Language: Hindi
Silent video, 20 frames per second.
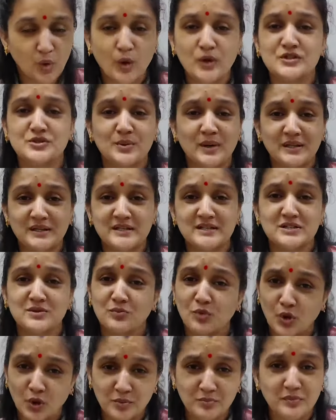बहुत
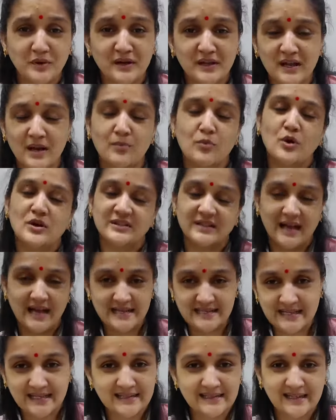स्वादिष्ट बहुत बढ़िया बहुत
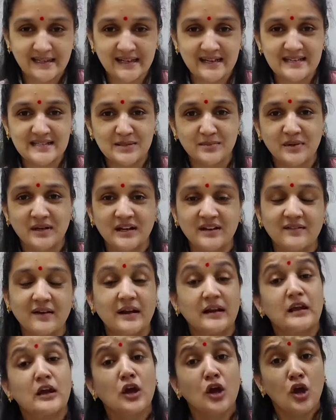आसान तरीके से बनने
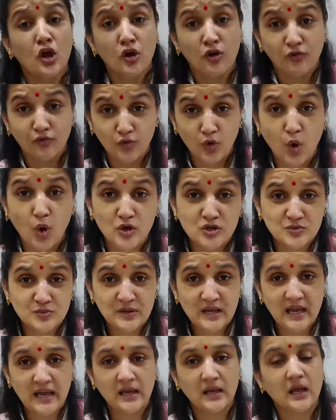वाली व्लॉग्स
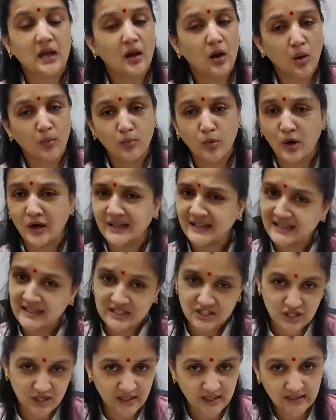भी आएंगे और बहुत ही
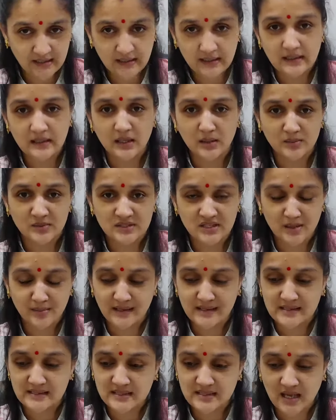अच्छा कंटेंट अब इसके
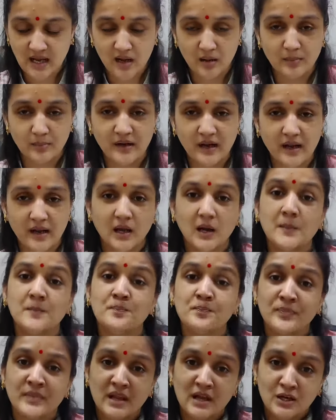बाद से चैनल पर आएगा
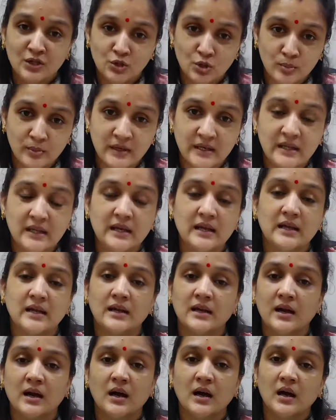तो बने
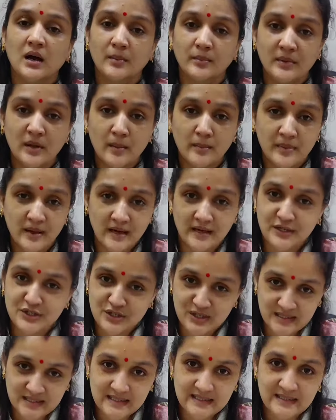रहिएगा अपना
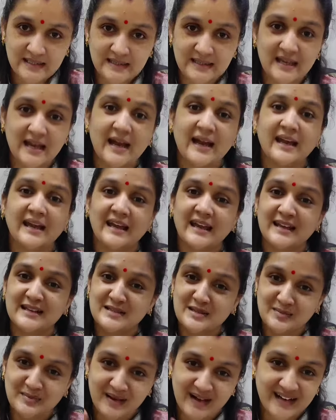प्यार जैसे देते आए
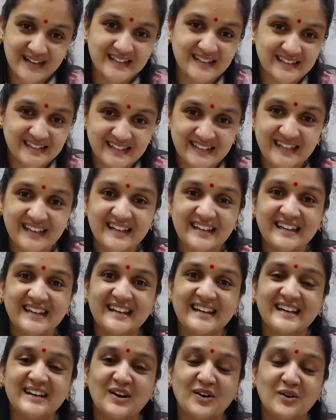हैं ऐसे प्यार देते
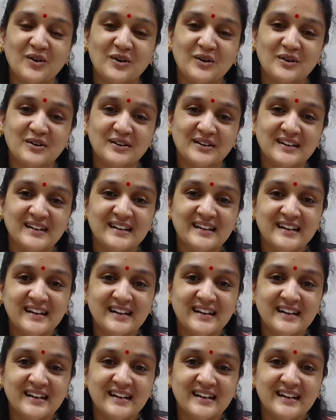रहिए और